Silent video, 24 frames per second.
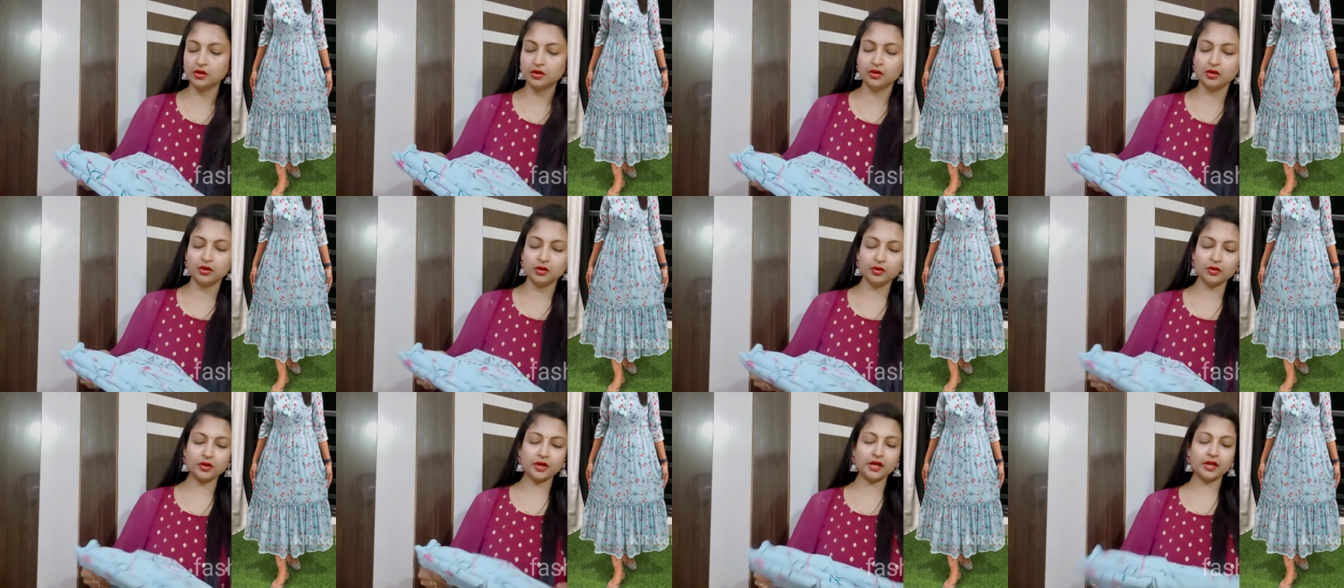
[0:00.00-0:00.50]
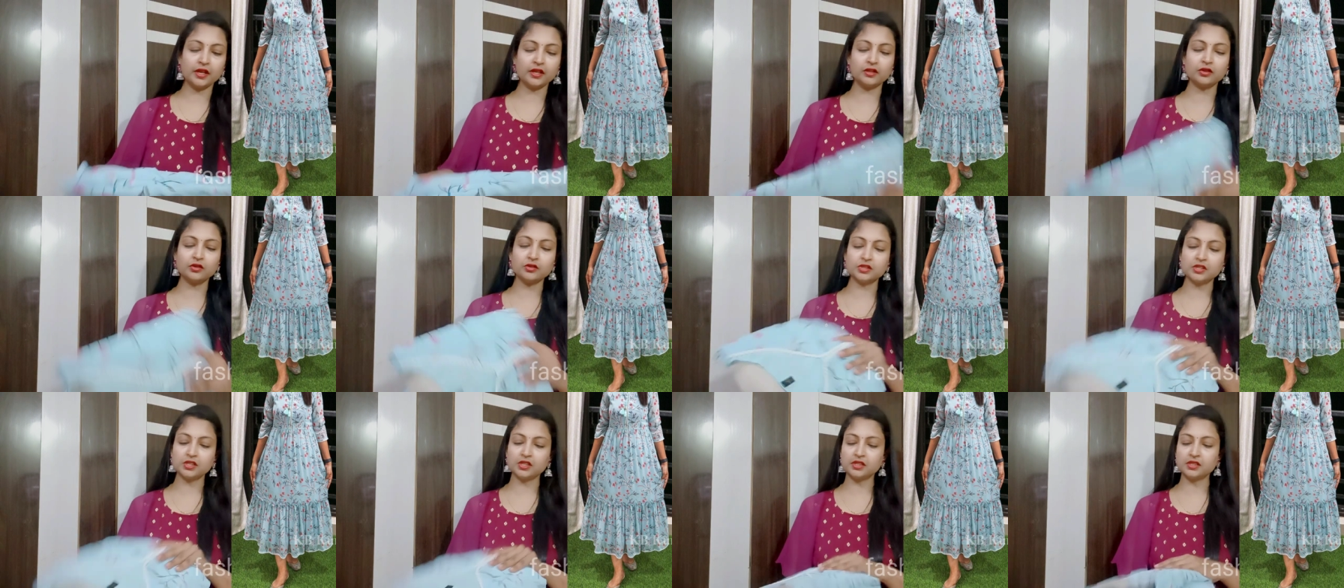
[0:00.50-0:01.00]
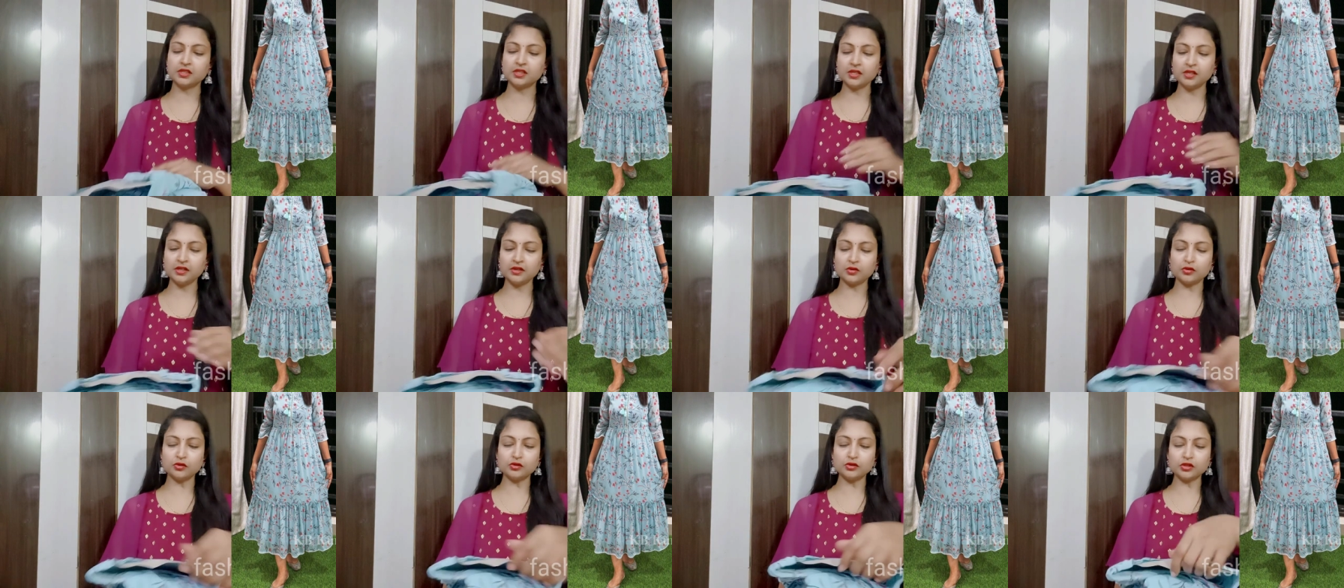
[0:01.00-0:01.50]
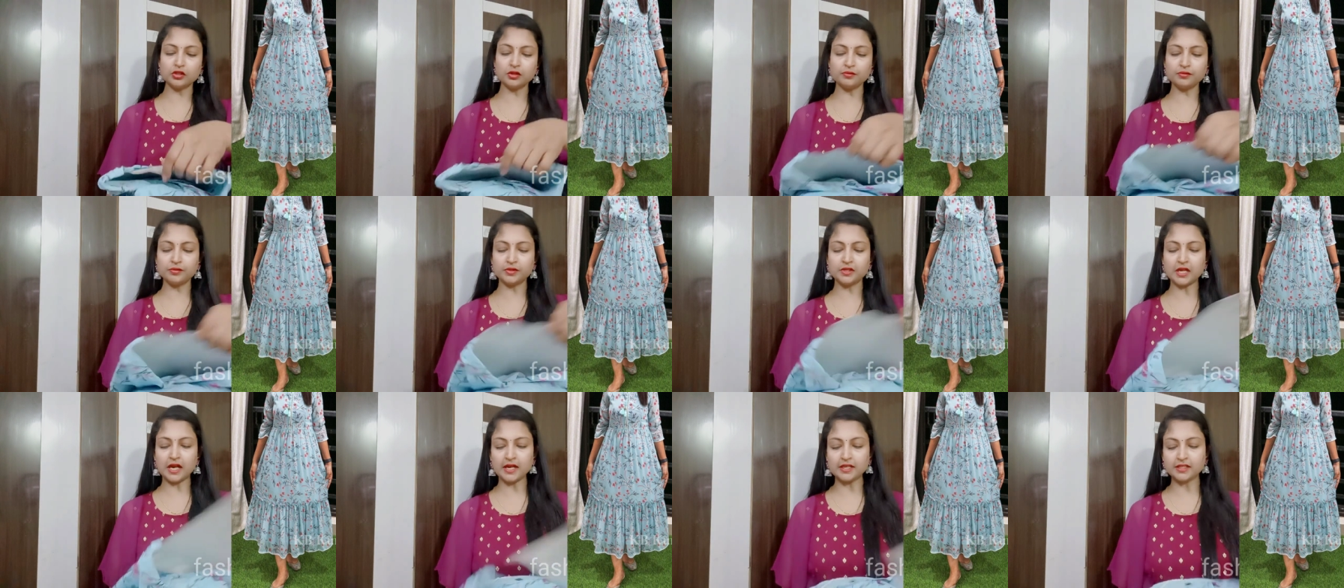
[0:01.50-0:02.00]
ఓకే ఇది వచ్చేసి కొంచెం
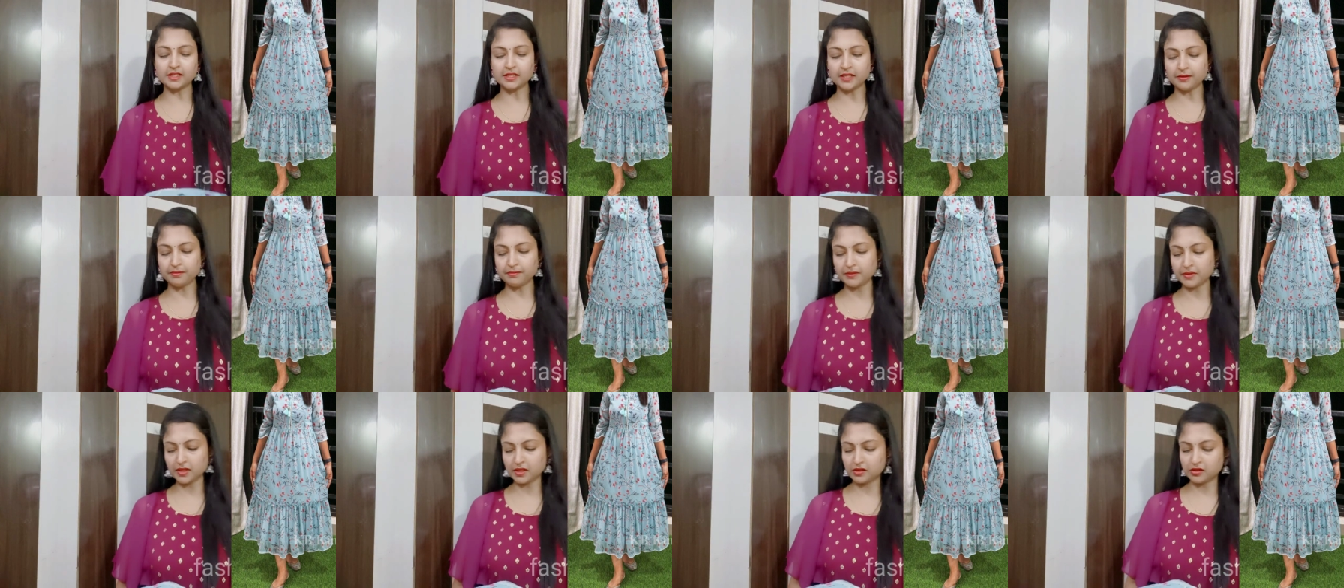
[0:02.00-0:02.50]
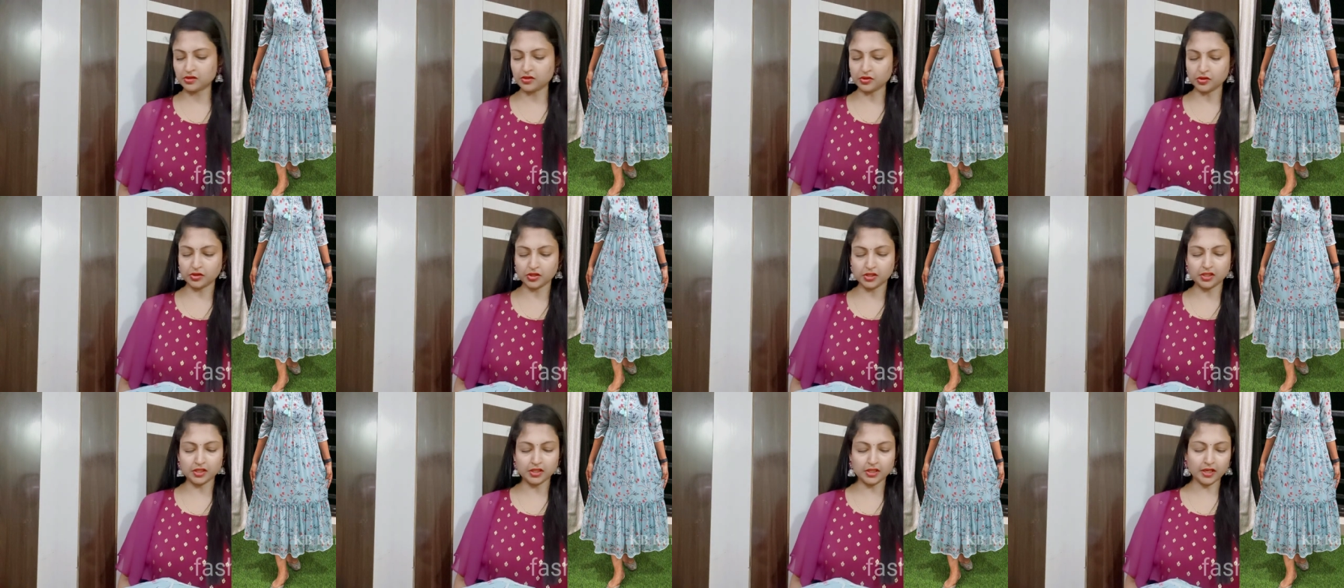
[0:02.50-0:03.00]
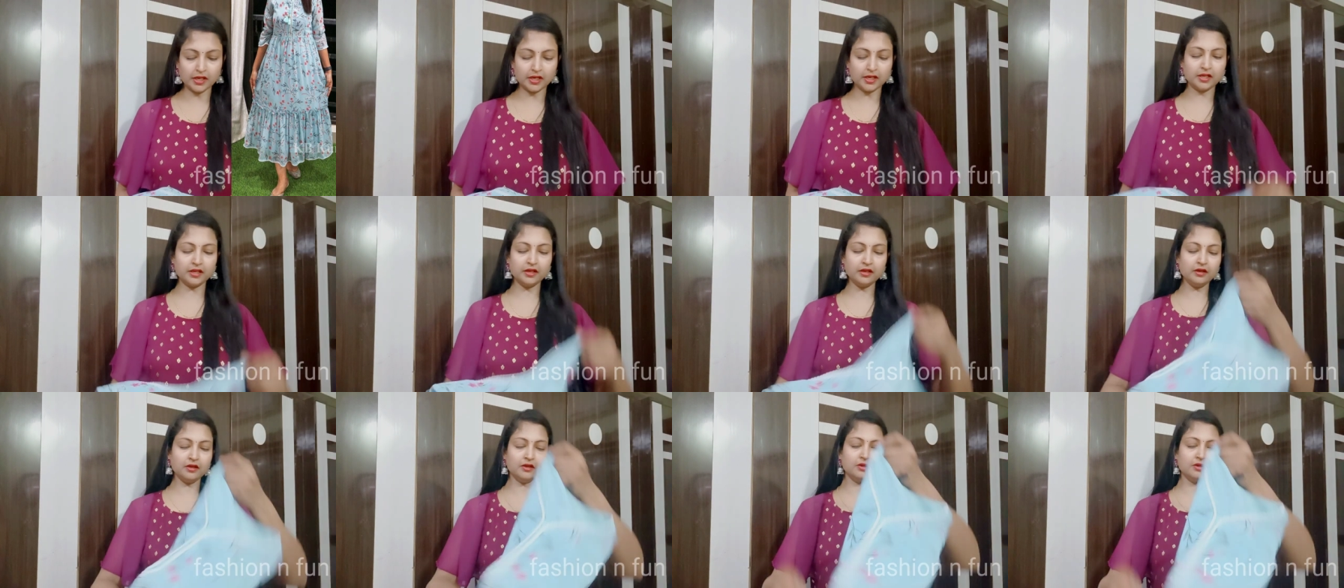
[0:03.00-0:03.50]
జార్జెట్ మిక్స్డ్ వచ్చిందండి ఓకే